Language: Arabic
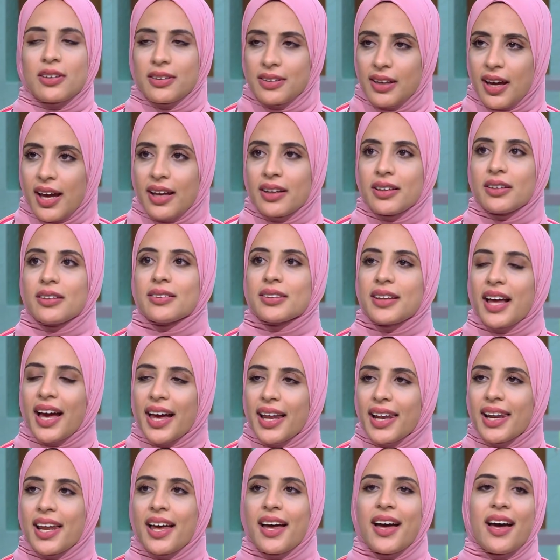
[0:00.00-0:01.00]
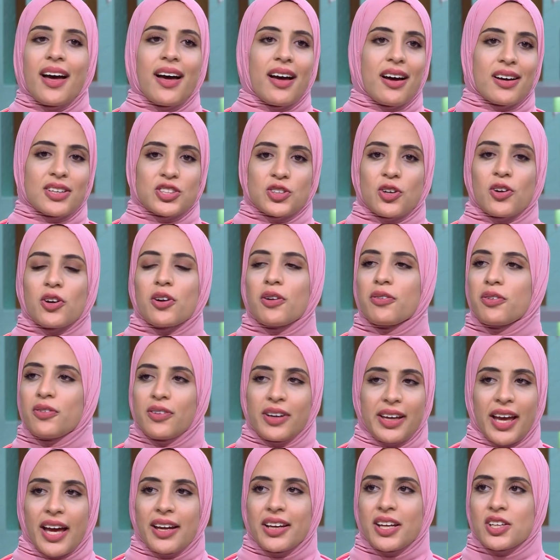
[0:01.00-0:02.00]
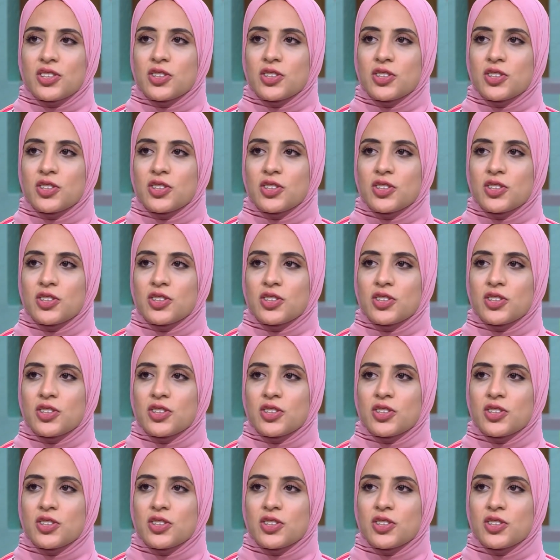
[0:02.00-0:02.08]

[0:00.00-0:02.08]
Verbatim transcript: يعني داخله اشرف يعني